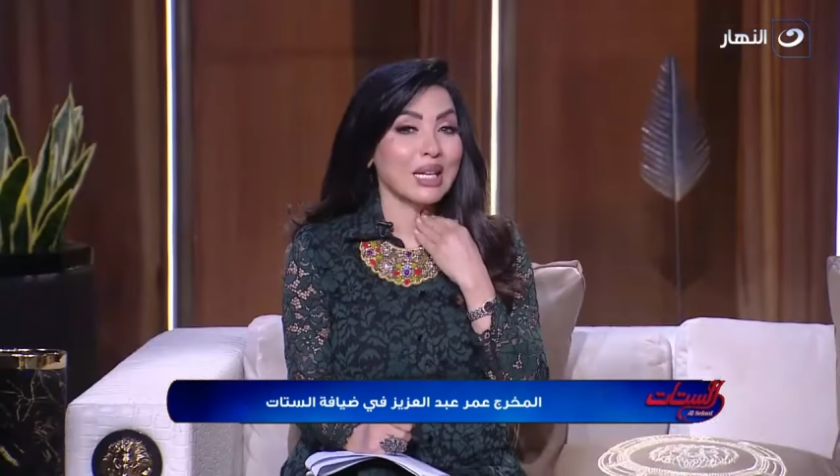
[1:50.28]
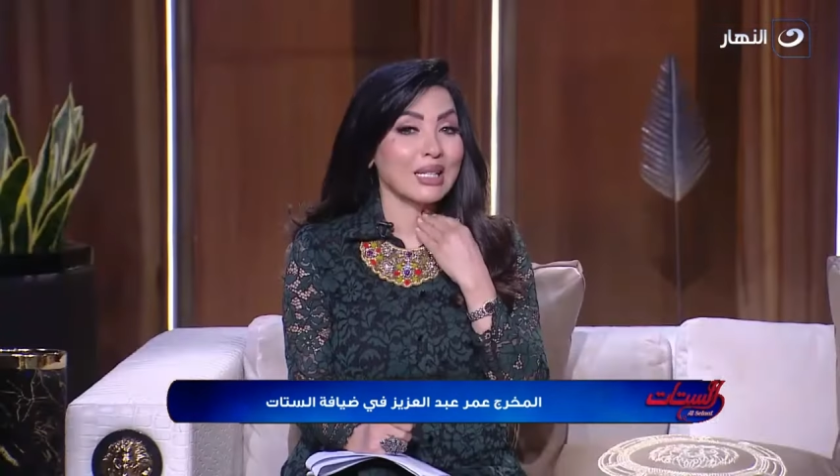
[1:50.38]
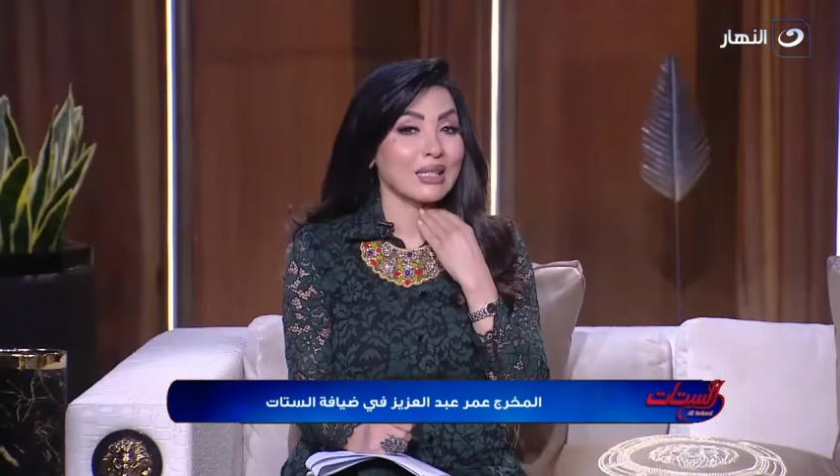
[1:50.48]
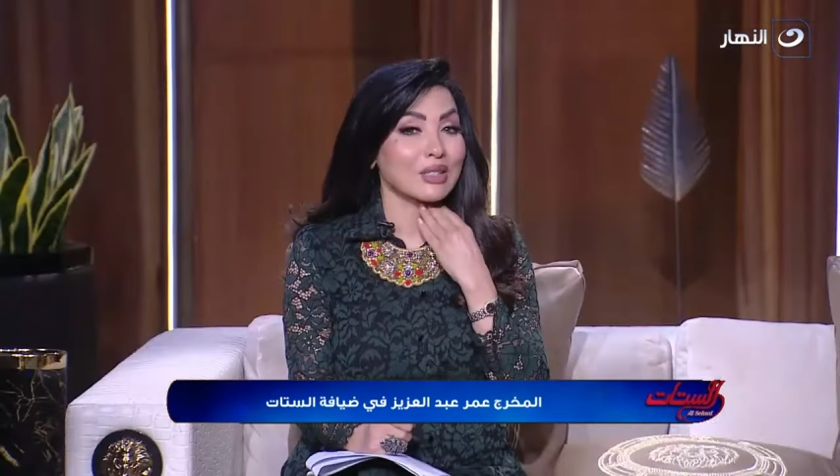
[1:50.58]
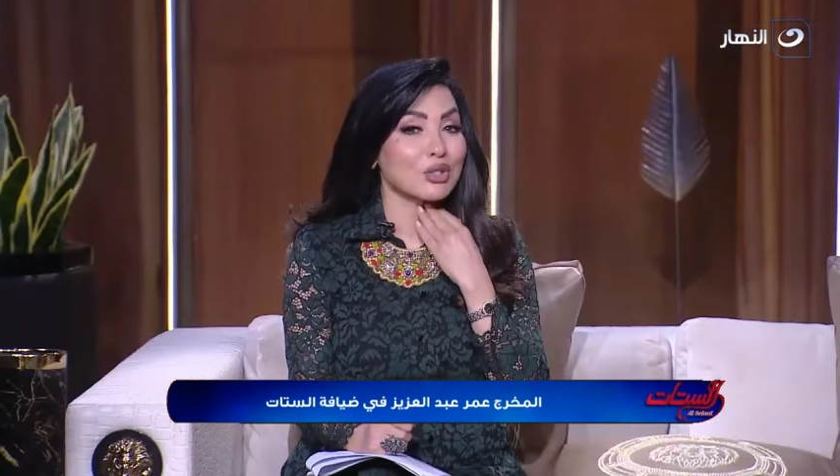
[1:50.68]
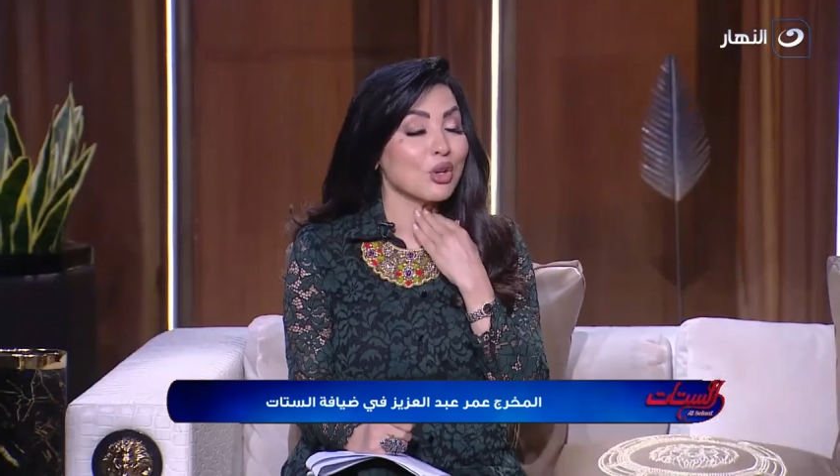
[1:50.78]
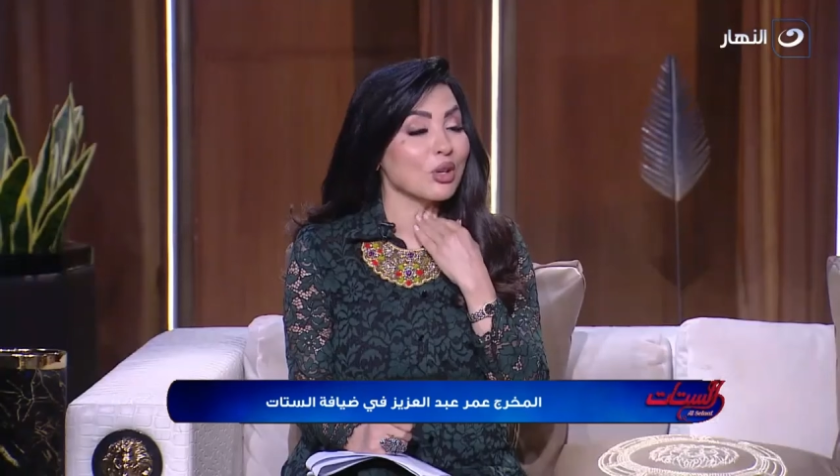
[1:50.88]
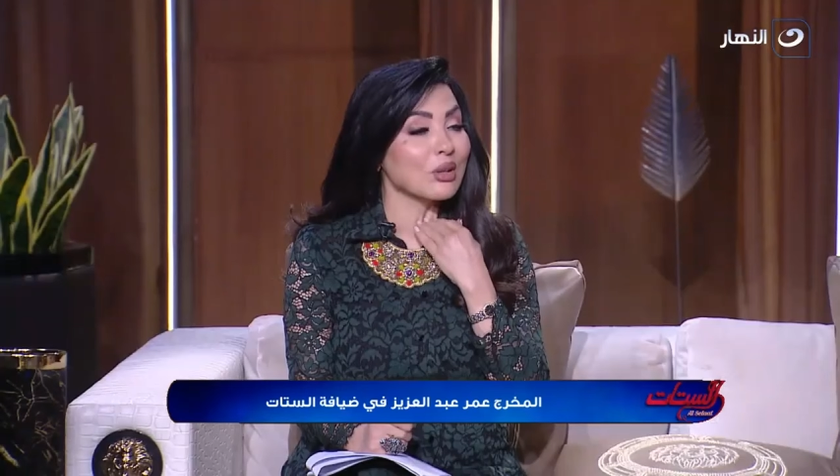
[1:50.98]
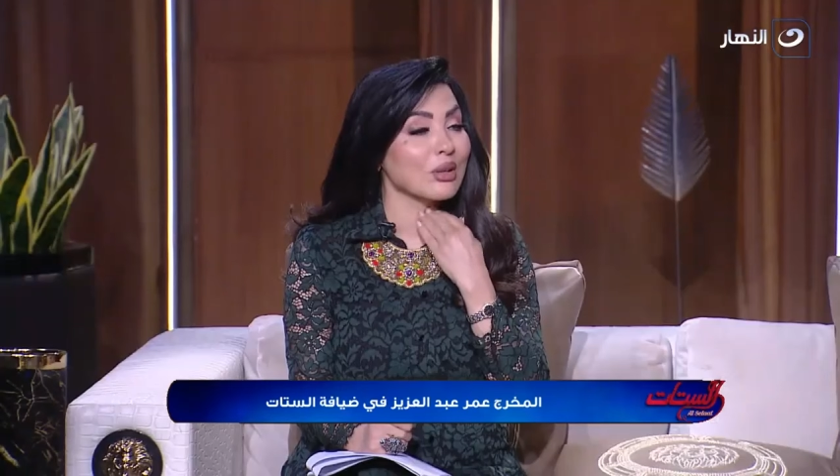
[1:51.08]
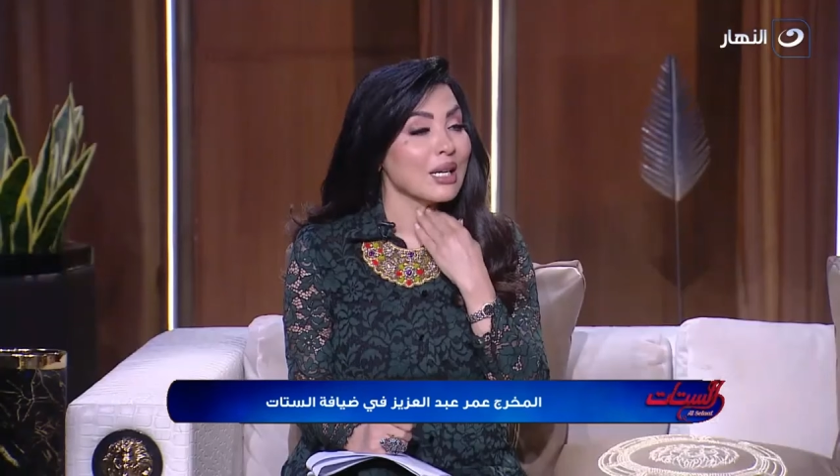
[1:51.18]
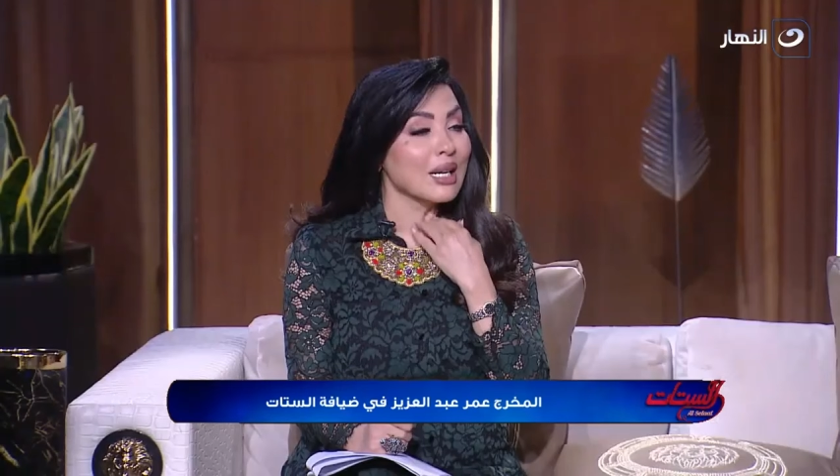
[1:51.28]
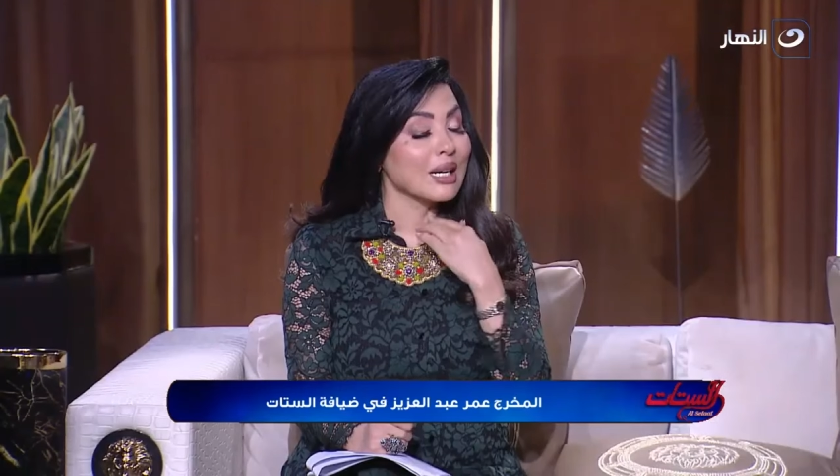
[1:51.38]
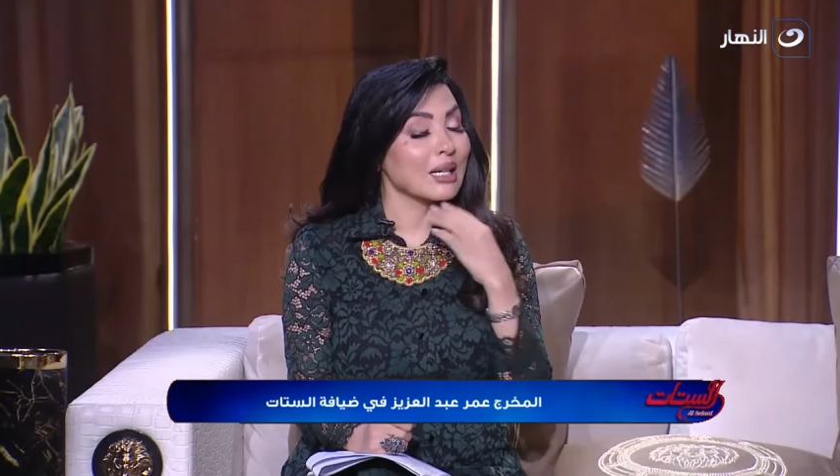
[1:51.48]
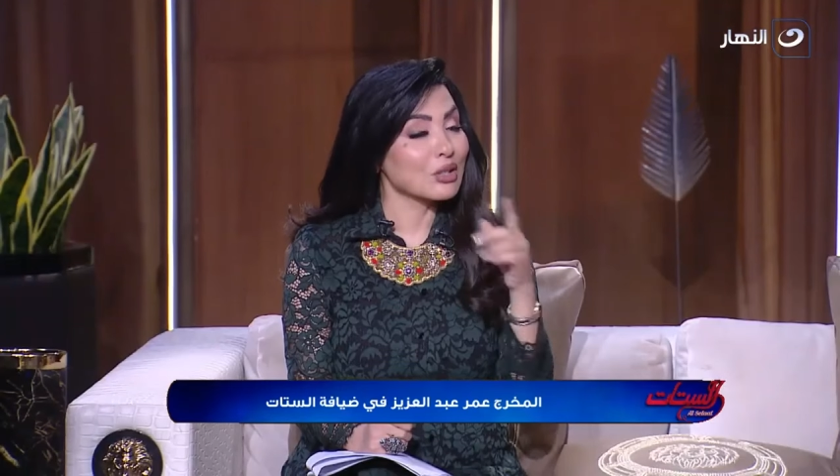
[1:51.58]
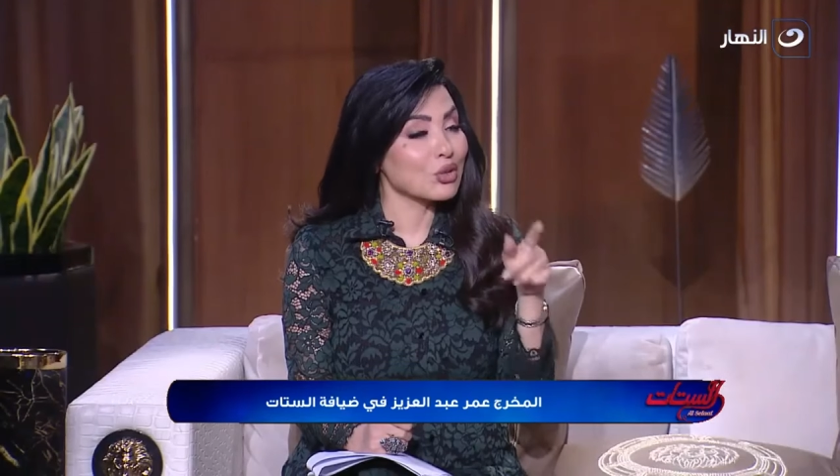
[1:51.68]
يتعاد ان شاء آه. الله
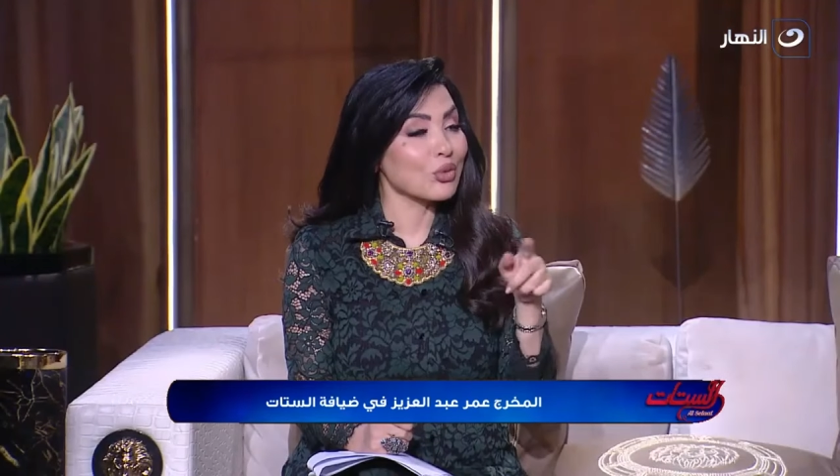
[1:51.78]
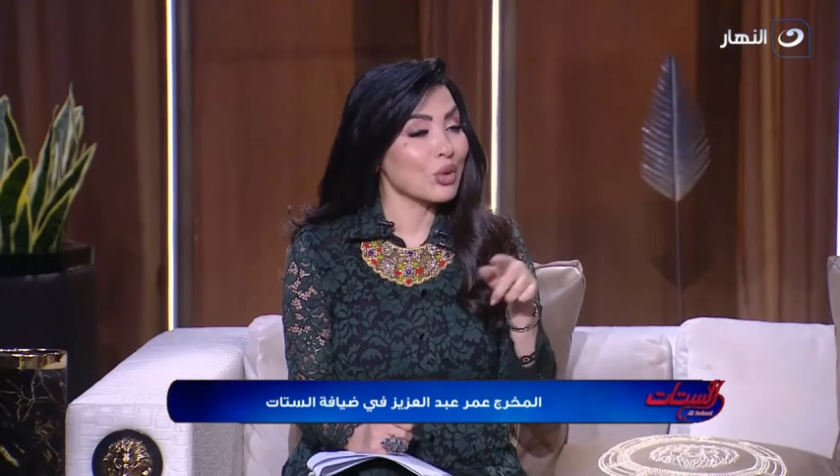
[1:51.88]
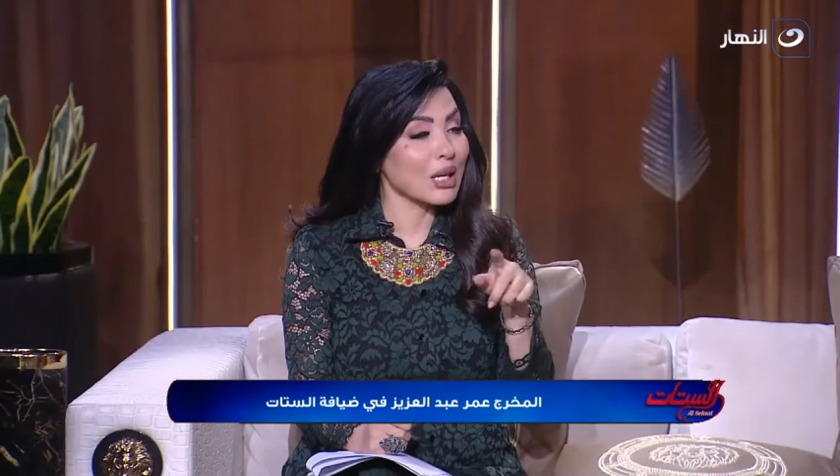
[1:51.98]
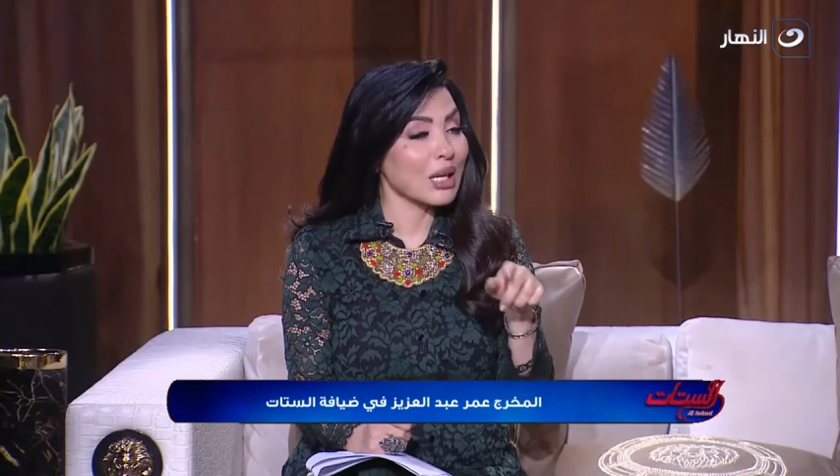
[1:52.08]
نشوفه لك